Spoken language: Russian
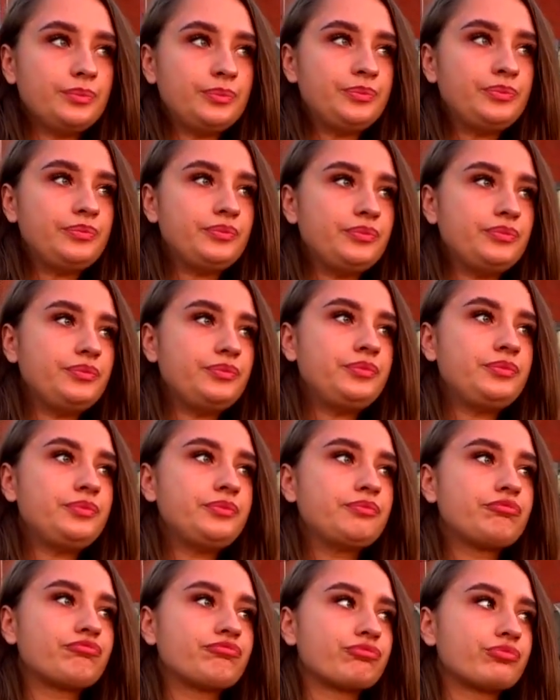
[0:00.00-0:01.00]

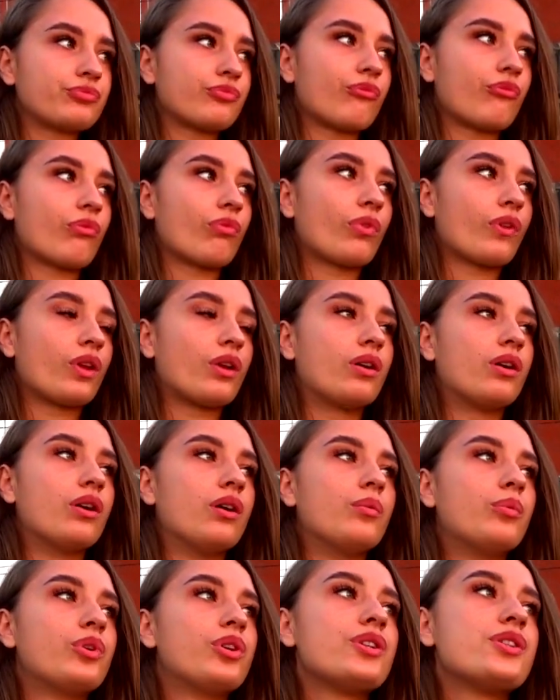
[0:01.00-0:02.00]

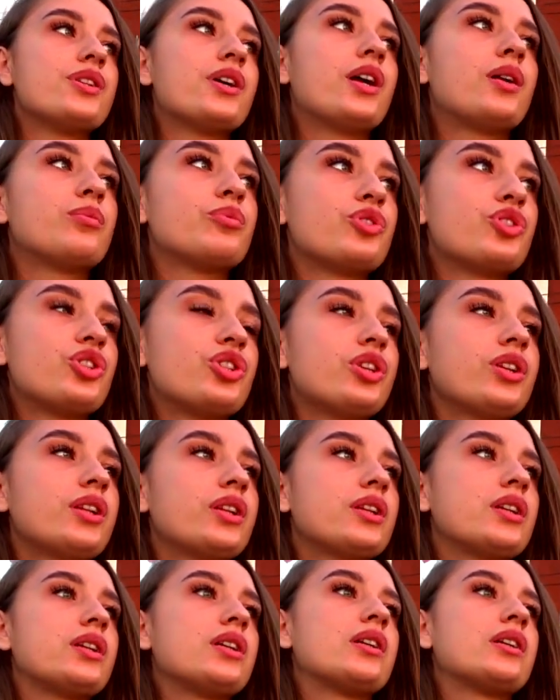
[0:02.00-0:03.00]
Мой идеал
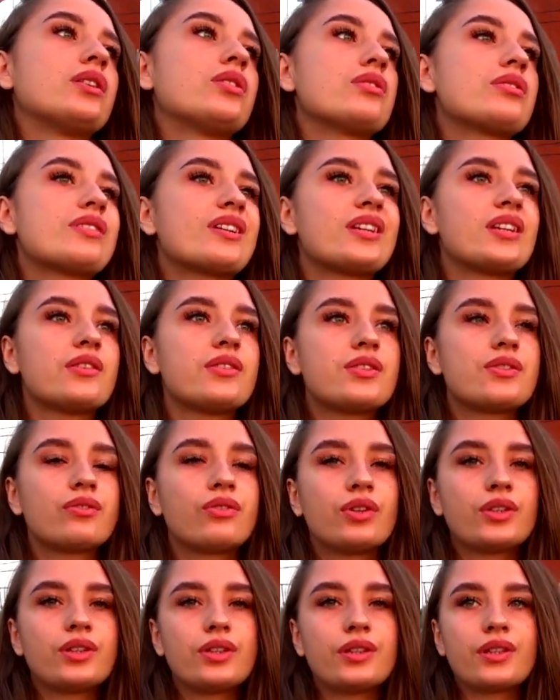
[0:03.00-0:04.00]
мужчины, ну, скорее всего,
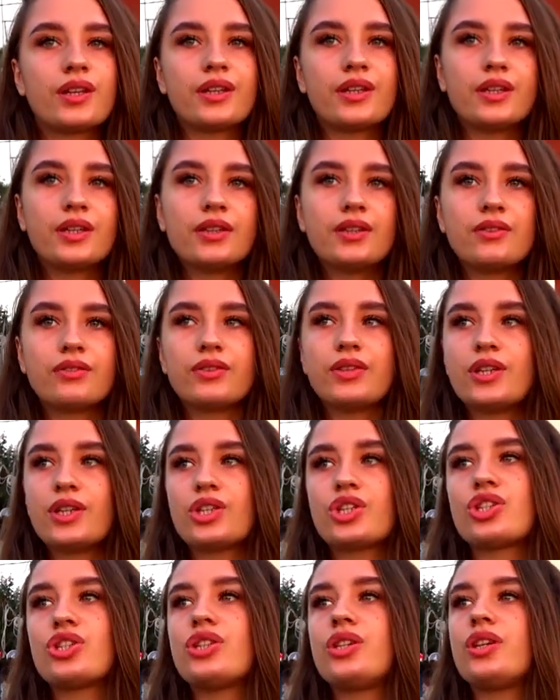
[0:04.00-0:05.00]
это не какие-то
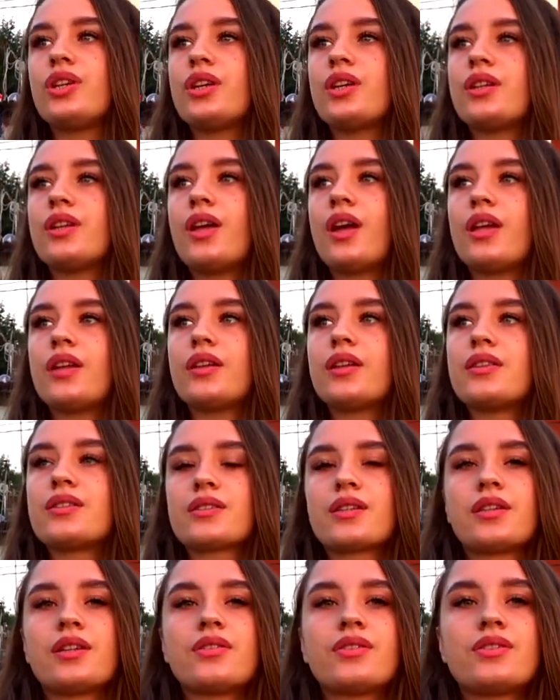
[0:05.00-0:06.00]
внешние данные,
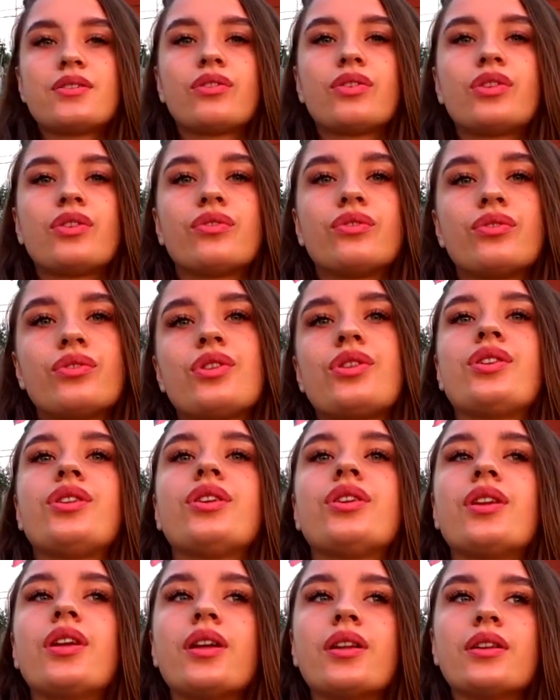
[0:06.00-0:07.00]
скорее всего, это
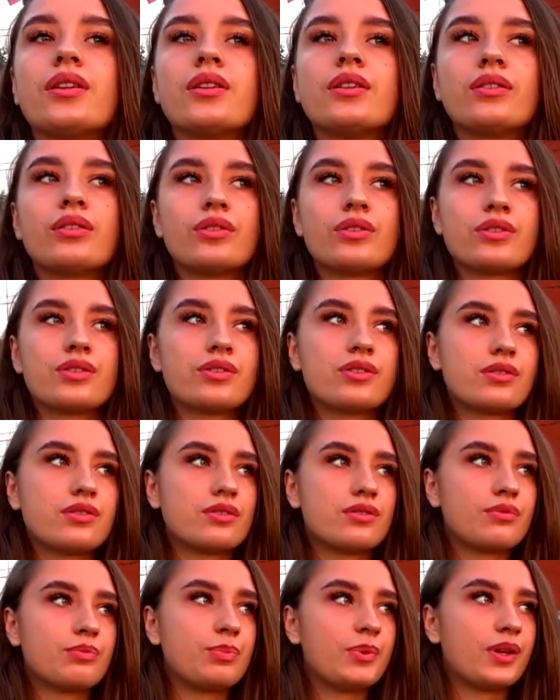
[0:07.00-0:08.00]
внутренние данные. То
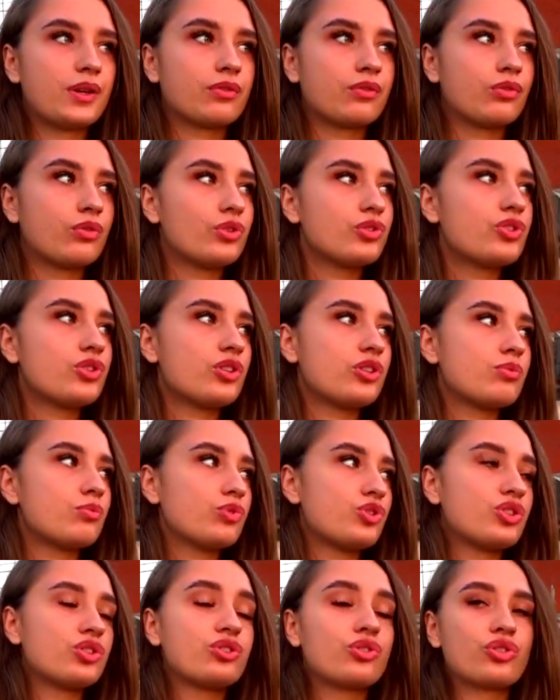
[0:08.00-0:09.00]
есть, в первую очередь,
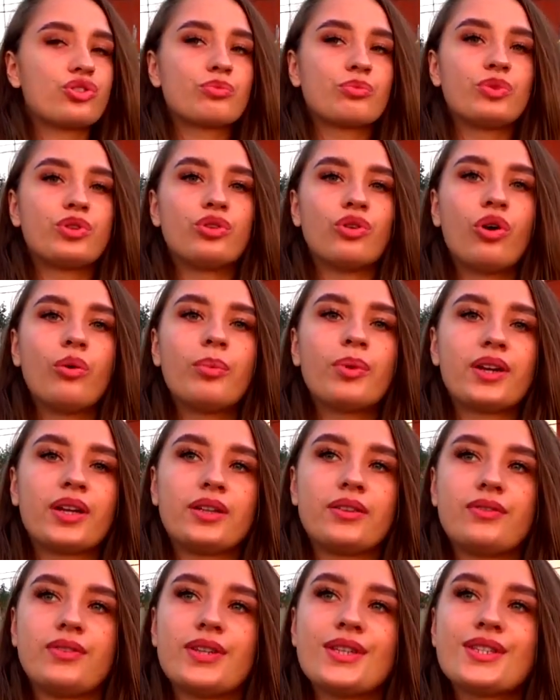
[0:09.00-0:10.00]
мужчина должен быть добрый,
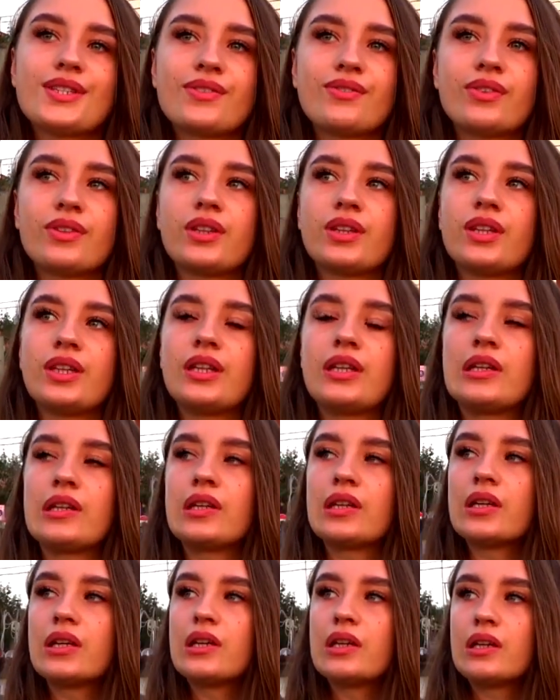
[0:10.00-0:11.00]
ответственный,
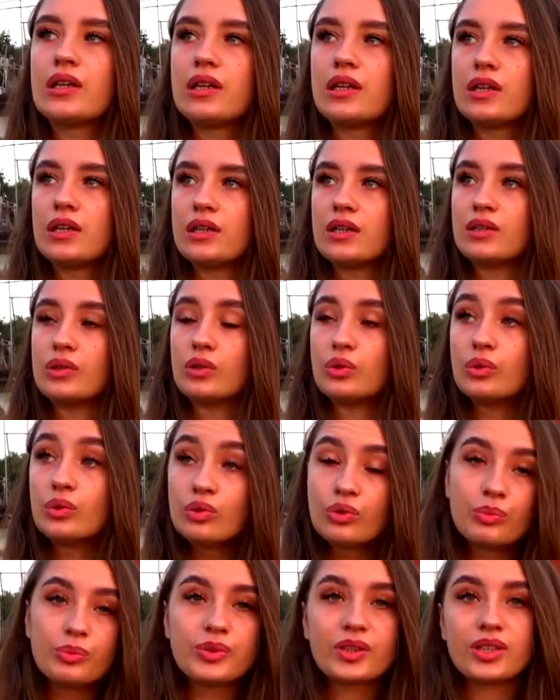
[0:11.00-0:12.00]

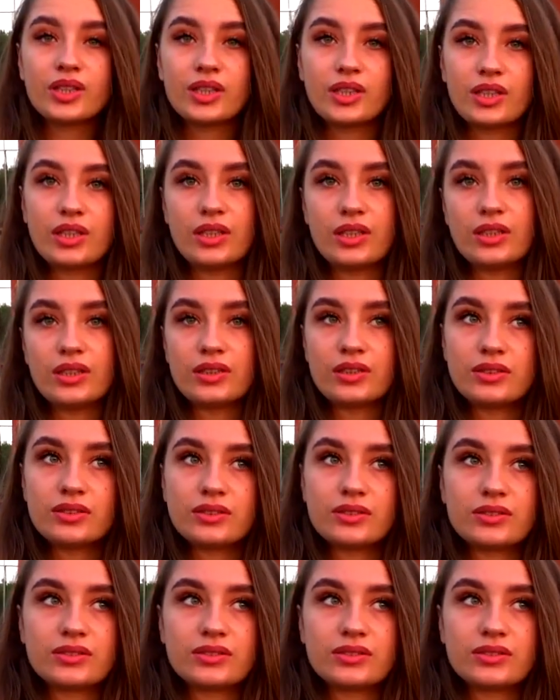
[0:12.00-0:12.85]
умный, э,